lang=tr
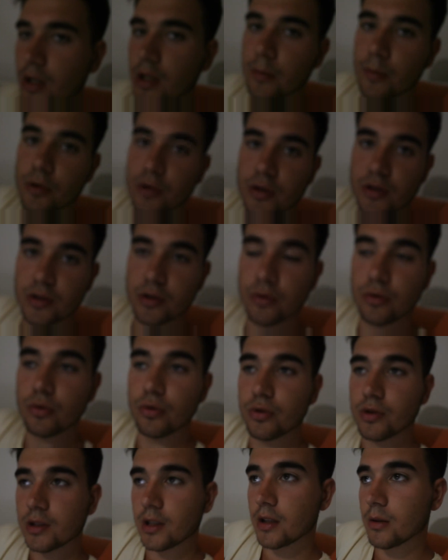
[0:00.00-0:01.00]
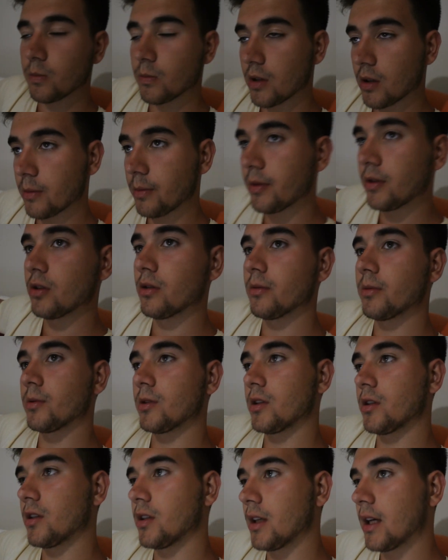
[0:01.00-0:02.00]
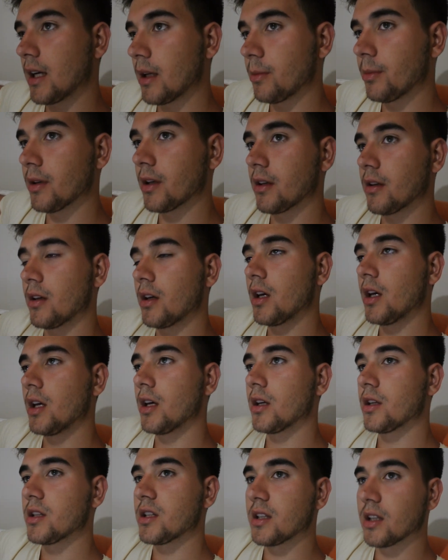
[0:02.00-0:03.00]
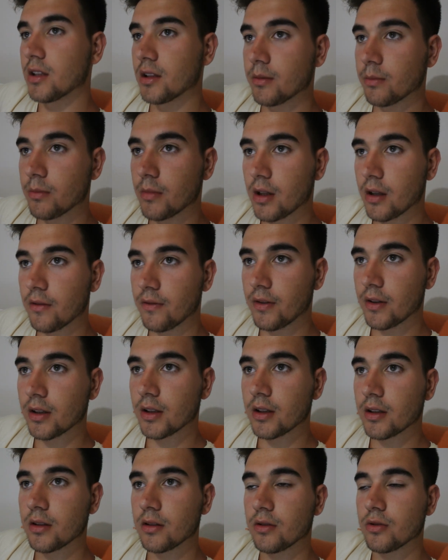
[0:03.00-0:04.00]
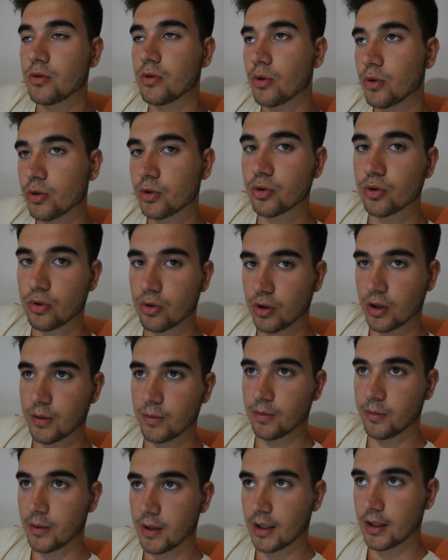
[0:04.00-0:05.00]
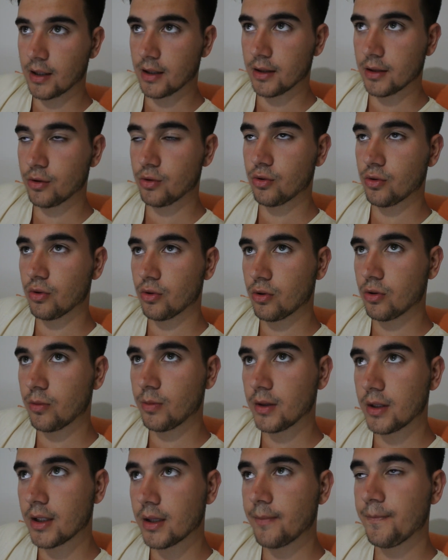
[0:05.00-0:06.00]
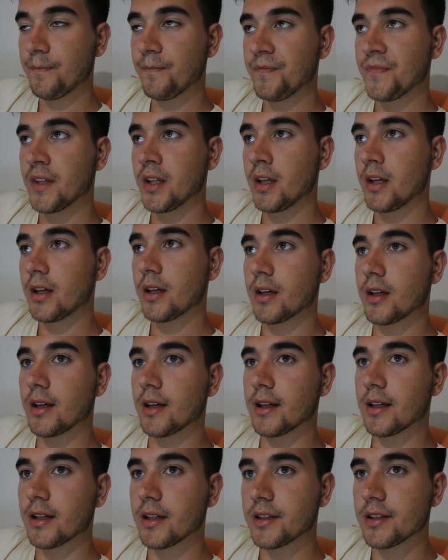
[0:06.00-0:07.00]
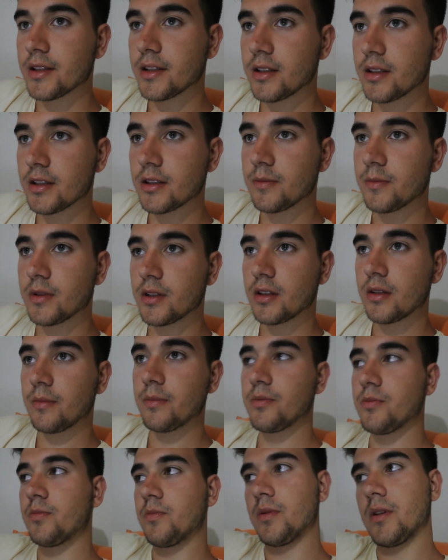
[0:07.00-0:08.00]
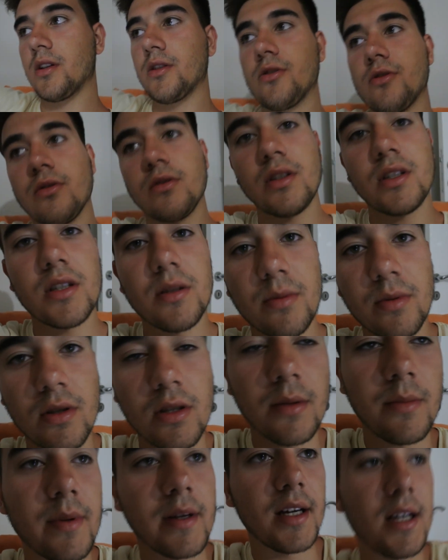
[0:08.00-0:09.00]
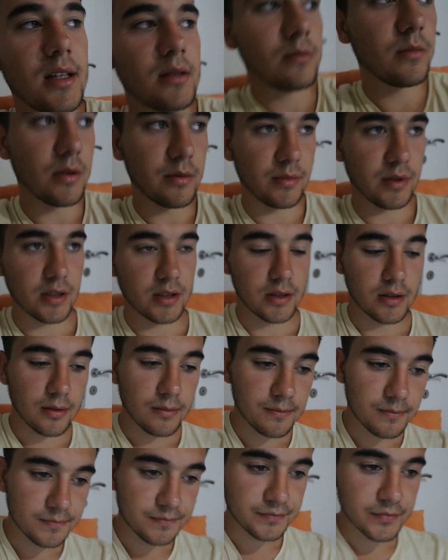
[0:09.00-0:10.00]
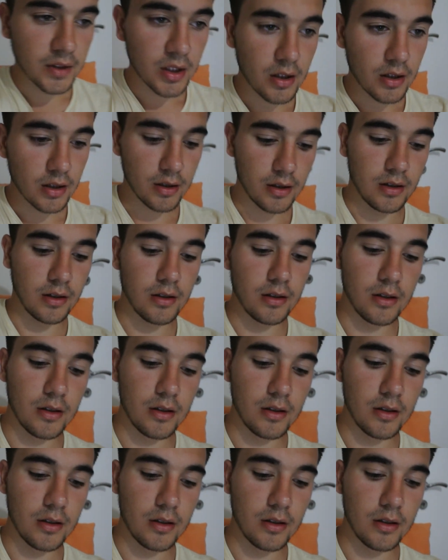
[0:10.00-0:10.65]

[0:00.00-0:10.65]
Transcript: abonesini yükseltmek, bin aboneye gelmek, tanınmak falan çok zor gibime geldi. Çünkü bir de e, Gencer ismi de pek çok kişi böyle beğenmemişti. E,